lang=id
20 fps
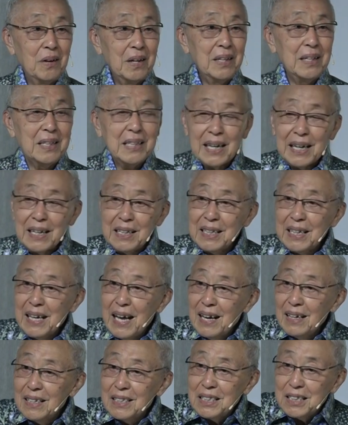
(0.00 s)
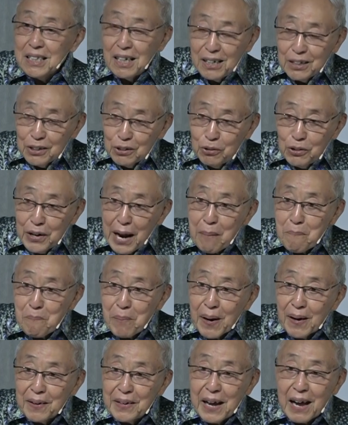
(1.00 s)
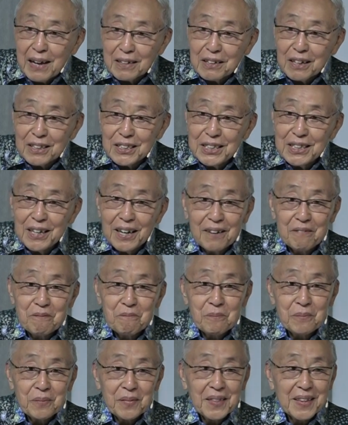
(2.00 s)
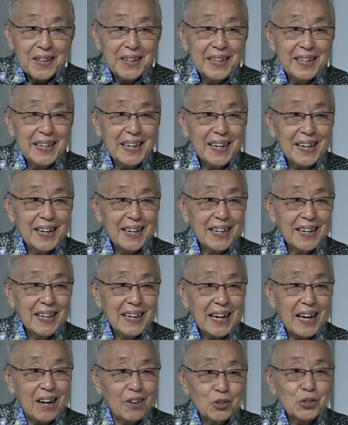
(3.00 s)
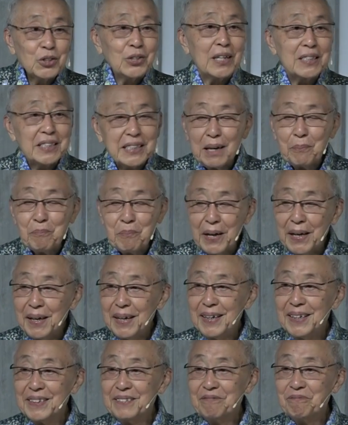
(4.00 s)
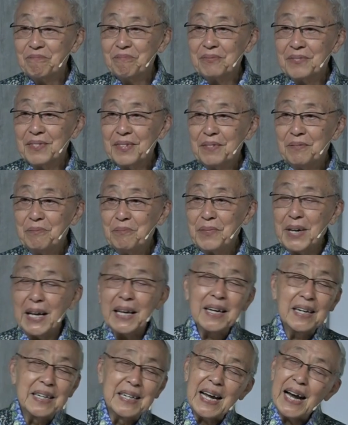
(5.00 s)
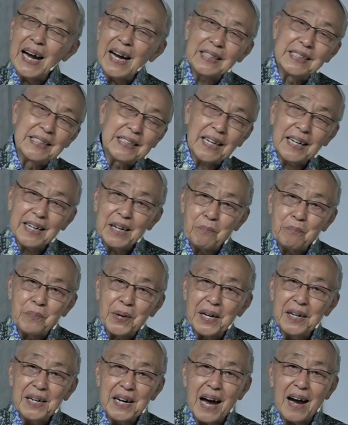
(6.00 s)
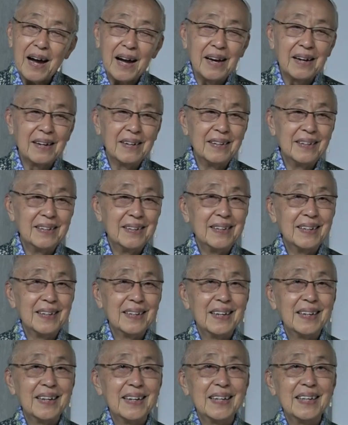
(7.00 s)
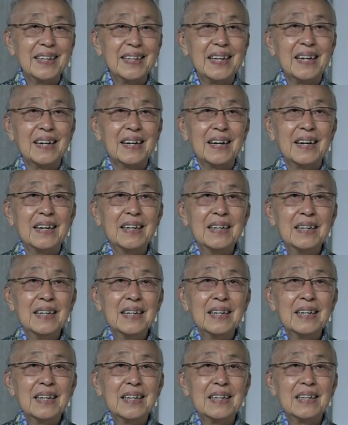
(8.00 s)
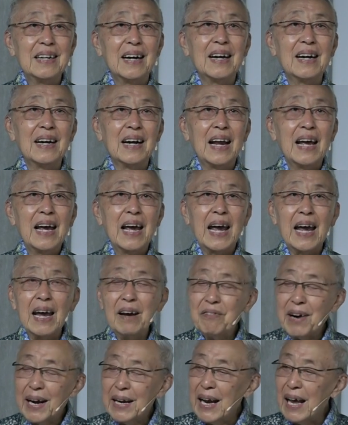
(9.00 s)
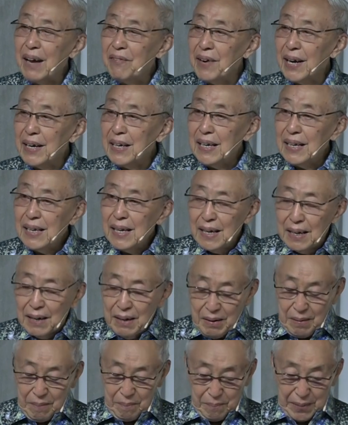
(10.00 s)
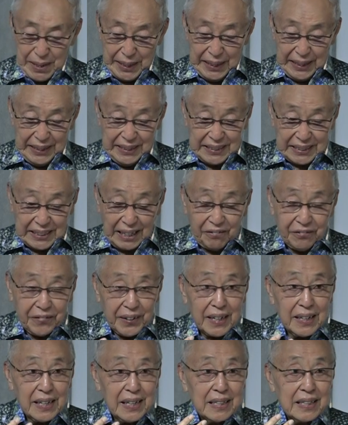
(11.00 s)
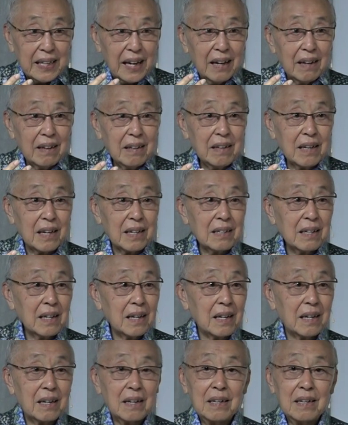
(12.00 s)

Itik-itik yang kecil itu nempel di atasnya. Ya, kalau sudah capek mereka diajari berenang. Ya, dan hewan-hewan ini menginsafkan kita. Iya ya.